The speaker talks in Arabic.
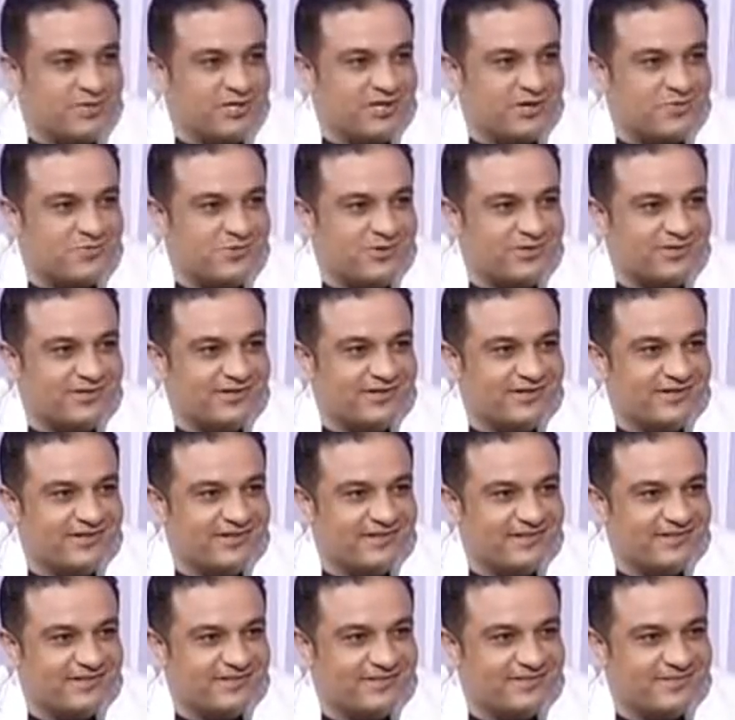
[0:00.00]
اخبارك بخير
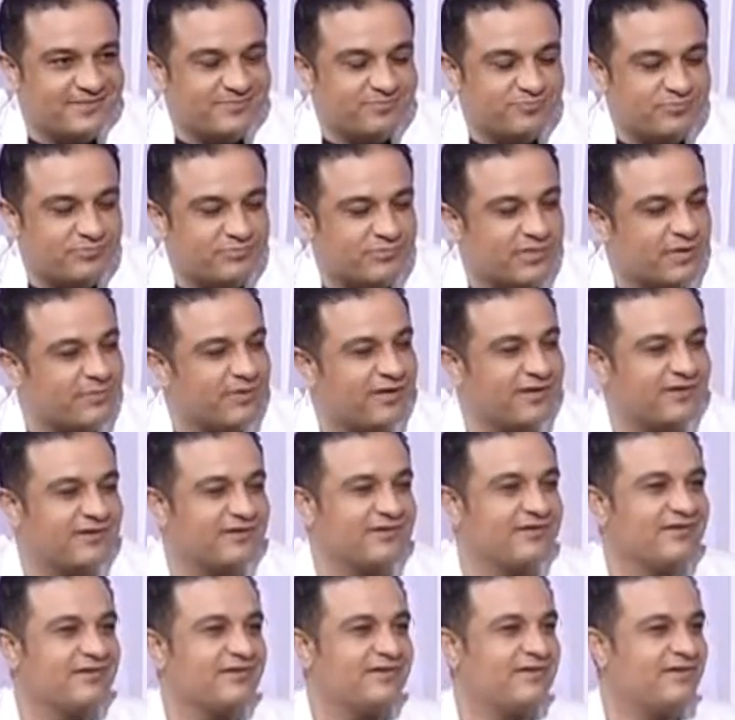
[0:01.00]
الحمد لله تمام طبعا
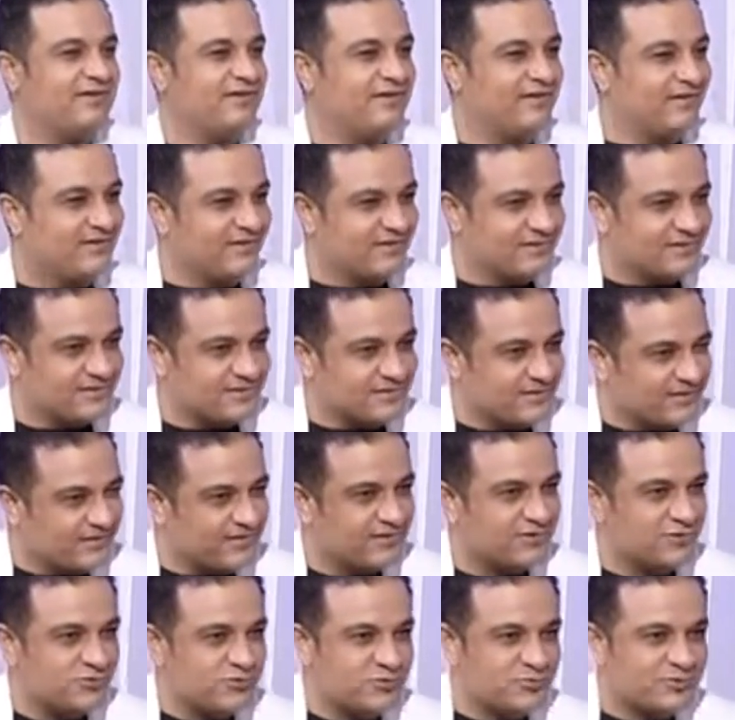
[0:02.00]
آه،
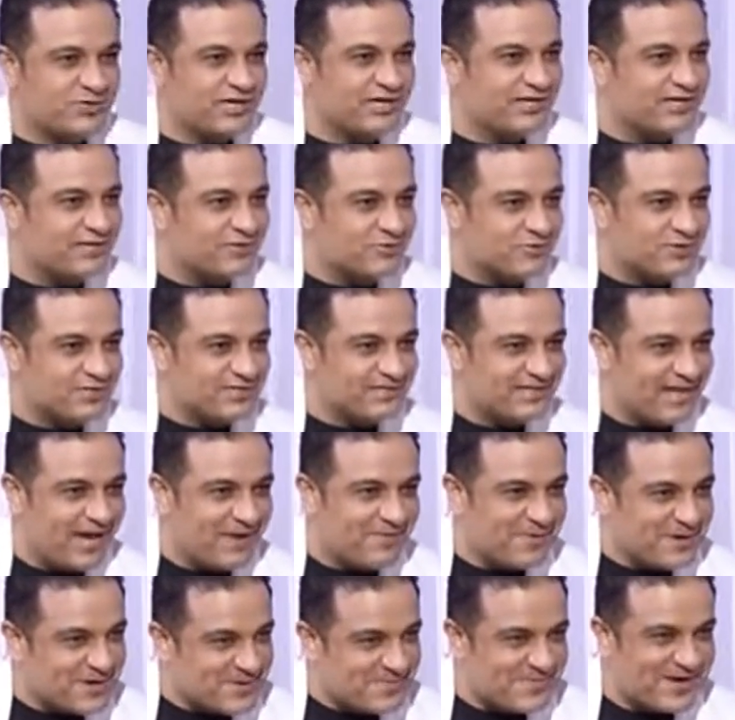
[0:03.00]
ستار ومصيط وسط
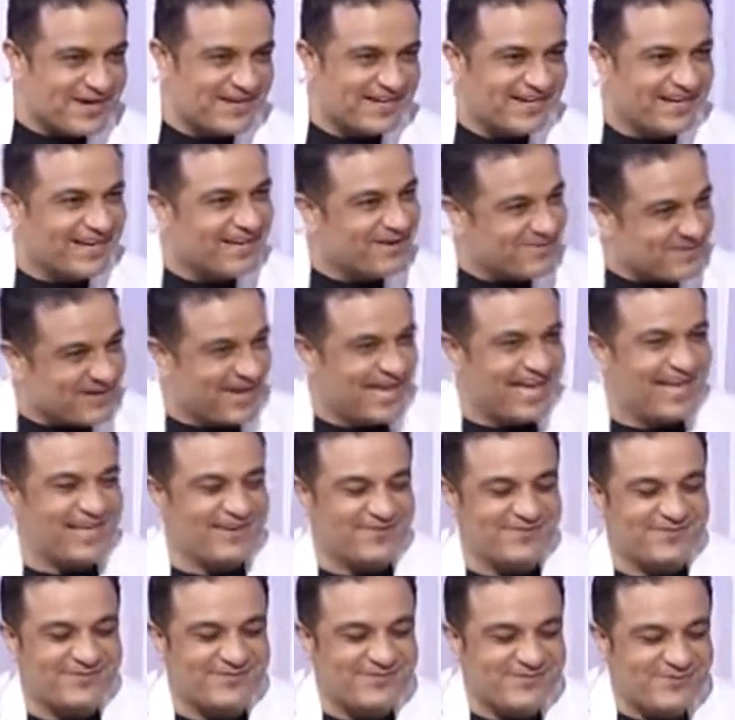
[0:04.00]
حبايبك اه ما انا عارف
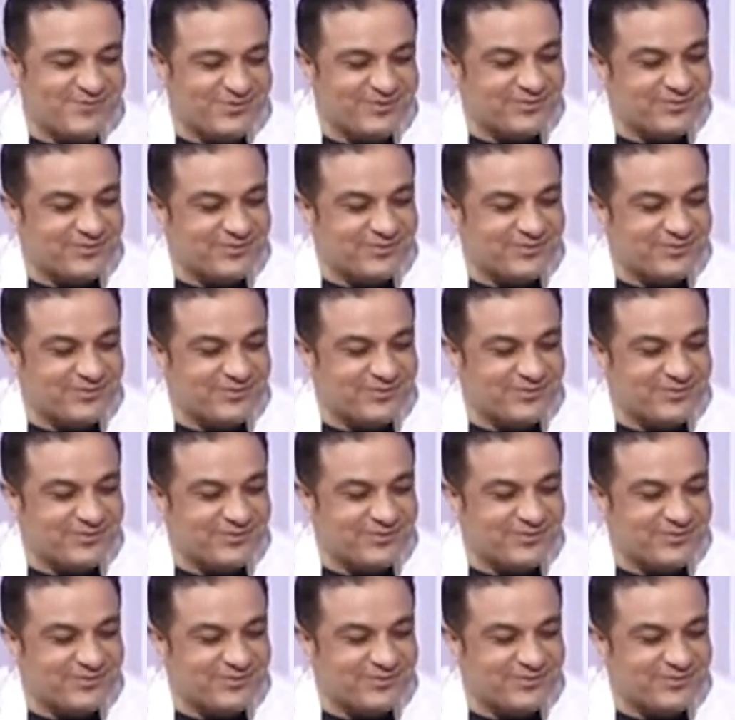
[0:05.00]
اه اكيد